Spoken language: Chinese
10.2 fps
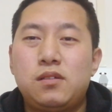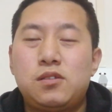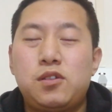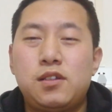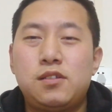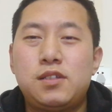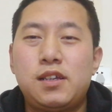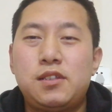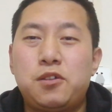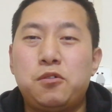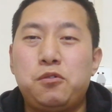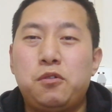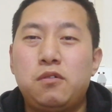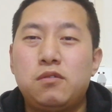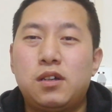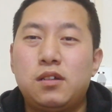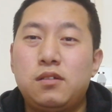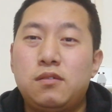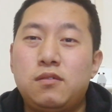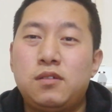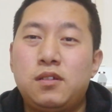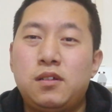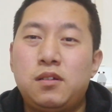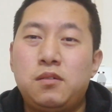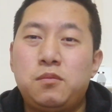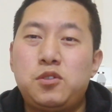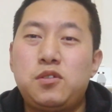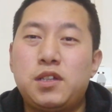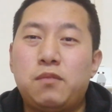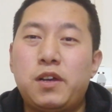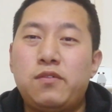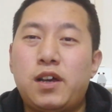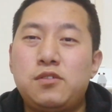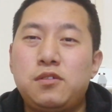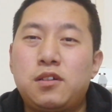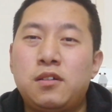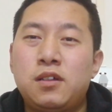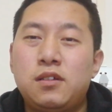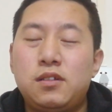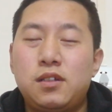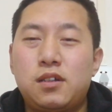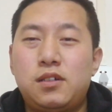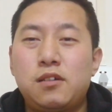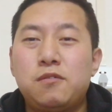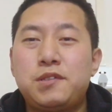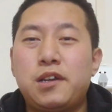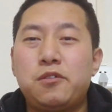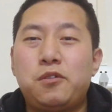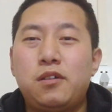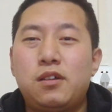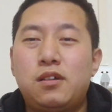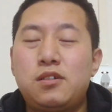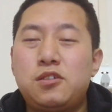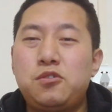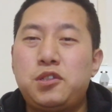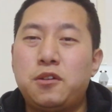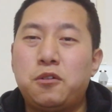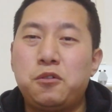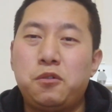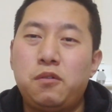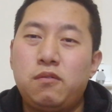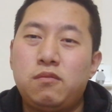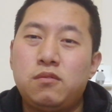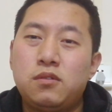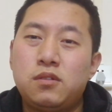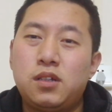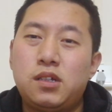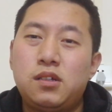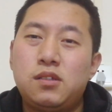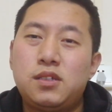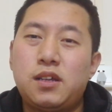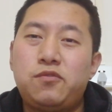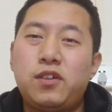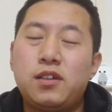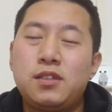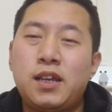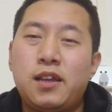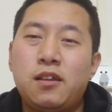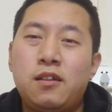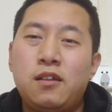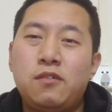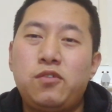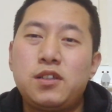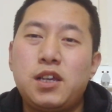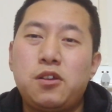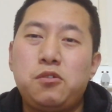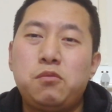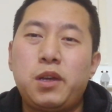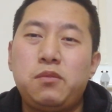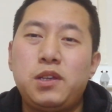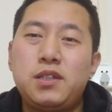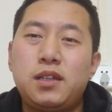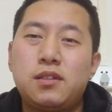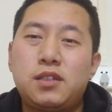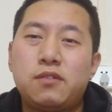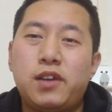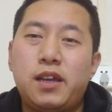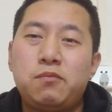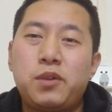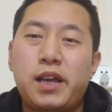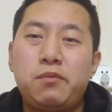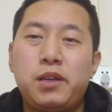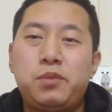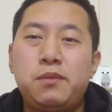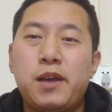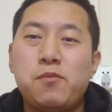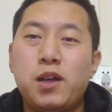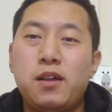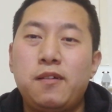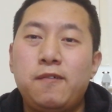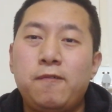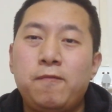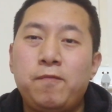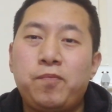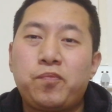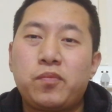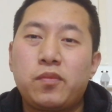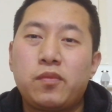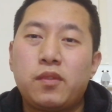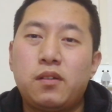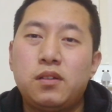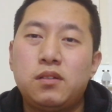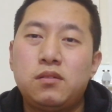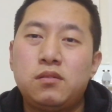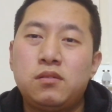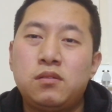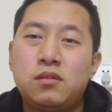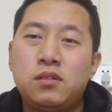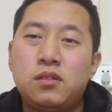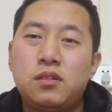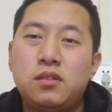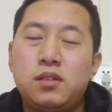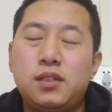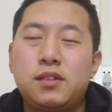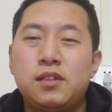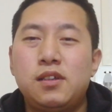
却在求雨啊，不去想办法去那个人工降雨，而是去求雨啊，这件封建愚昧迷信的行为不该被批判吗？啊，你